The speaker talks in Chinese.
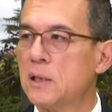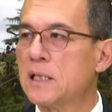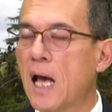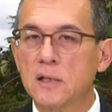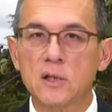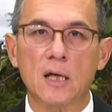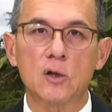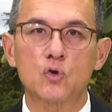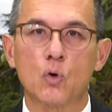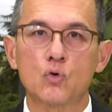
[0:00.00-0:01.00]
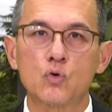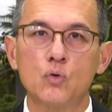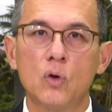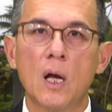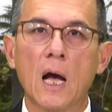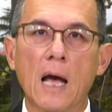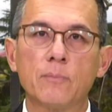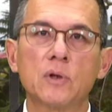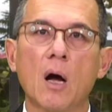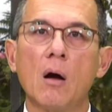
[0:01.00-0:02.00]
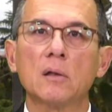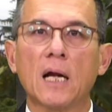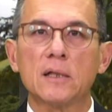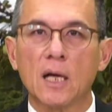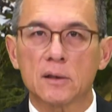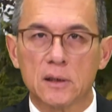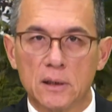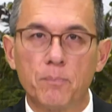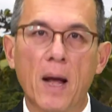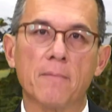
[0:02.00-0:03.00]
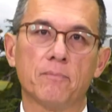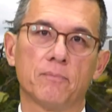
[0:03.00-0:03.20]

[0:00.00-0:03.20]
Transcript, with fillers: 加起来的总数还不到澳大利亚的一半，